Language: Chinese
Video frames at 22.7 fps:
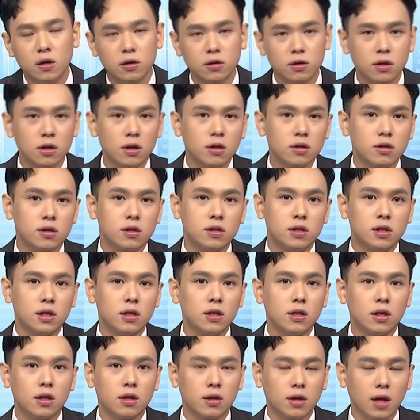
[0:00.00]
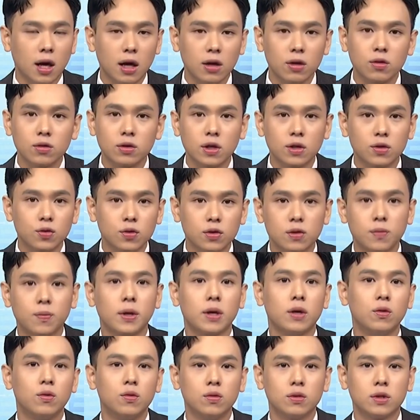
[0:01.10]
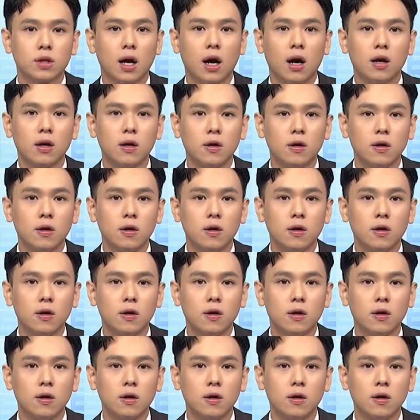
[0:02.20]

这个时间点，它都叫做是被误杀。